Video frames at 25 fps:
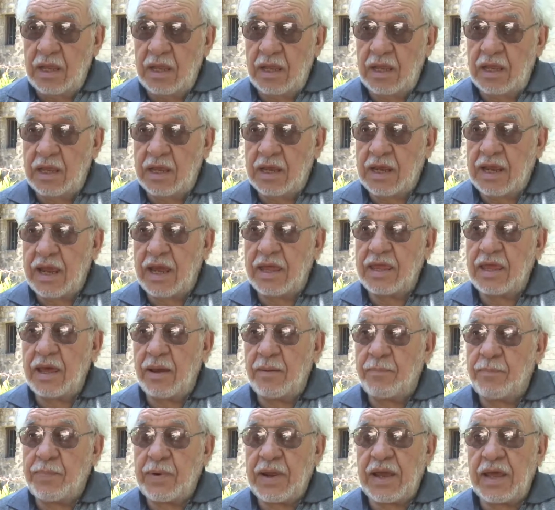eh,
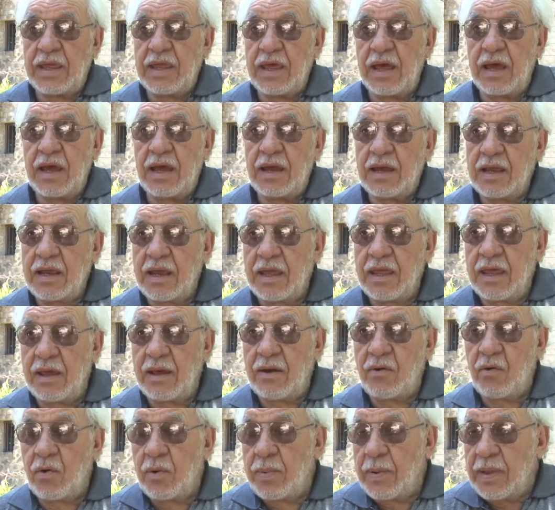
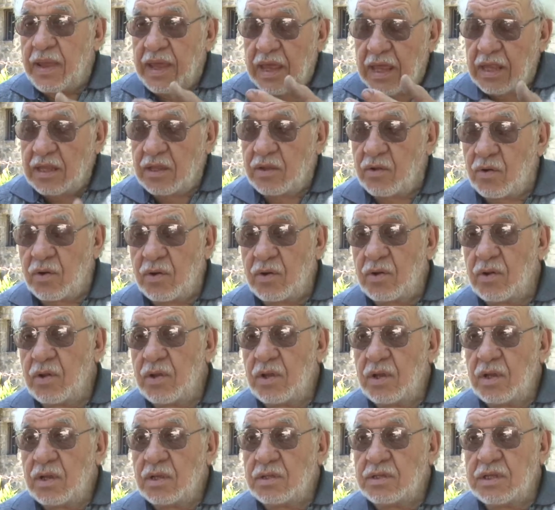cada, objeto
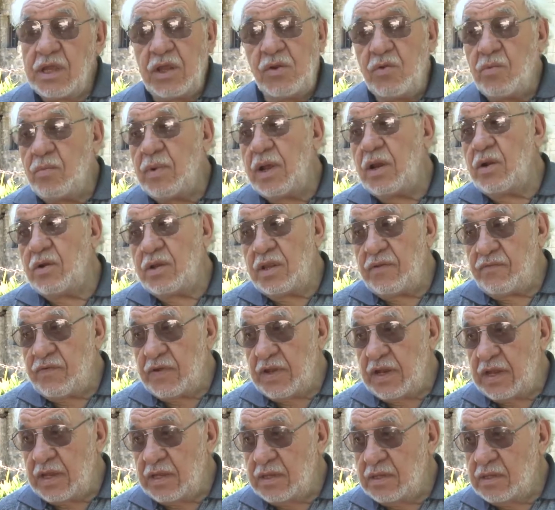tiene un valor
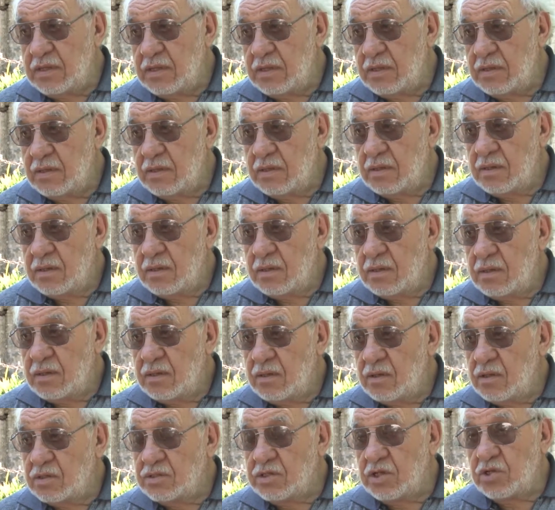diferente.
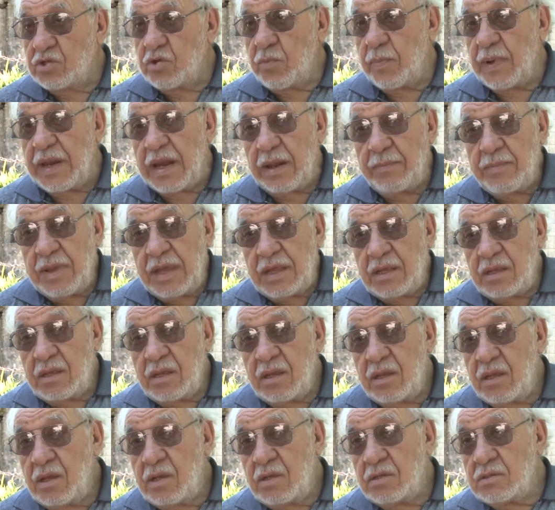¿No es cierto? Para mí,
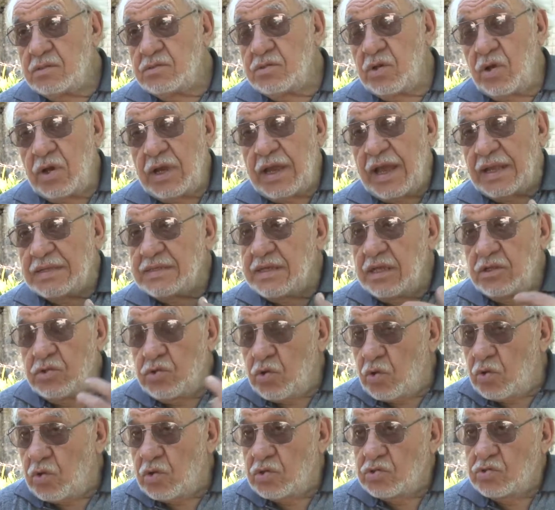son, casi
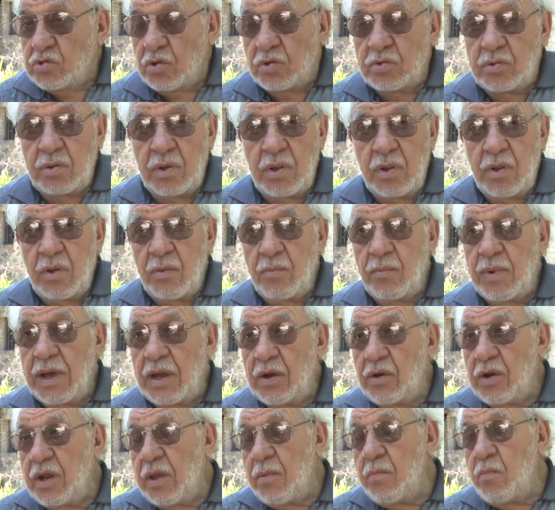todos son
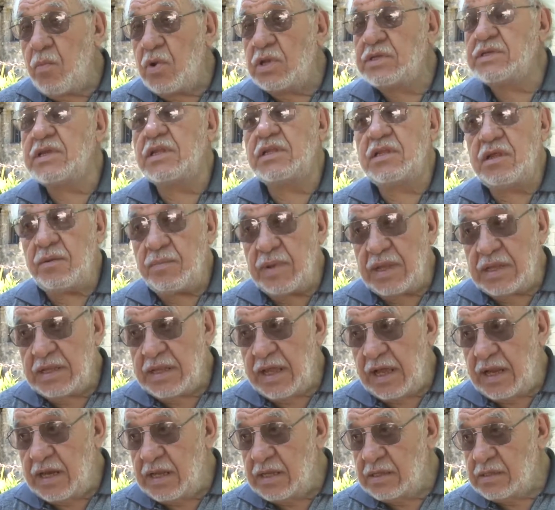valores muy
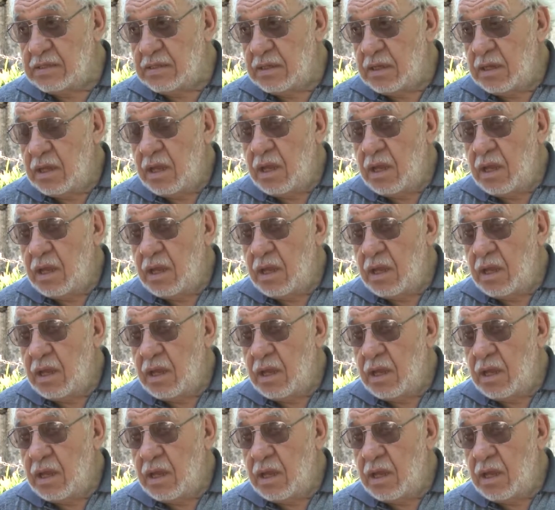sentimentales.